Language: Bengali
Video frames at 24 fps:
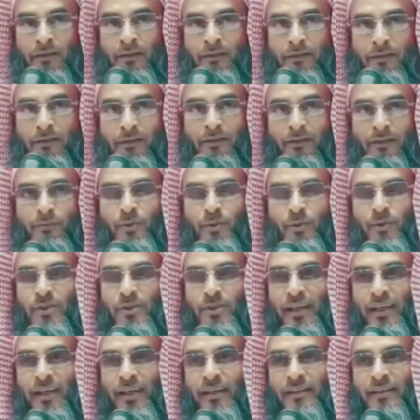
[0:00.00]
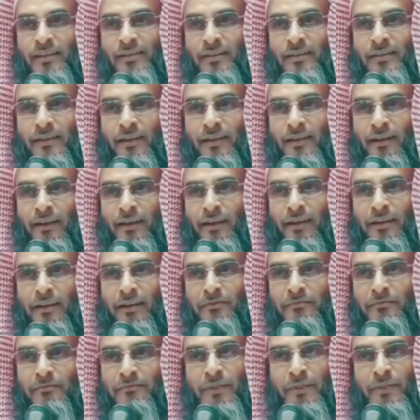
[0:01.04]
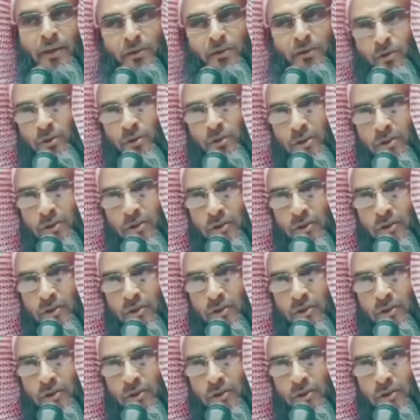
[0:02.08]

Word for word: তো মুসা আলি সালাম মানুষ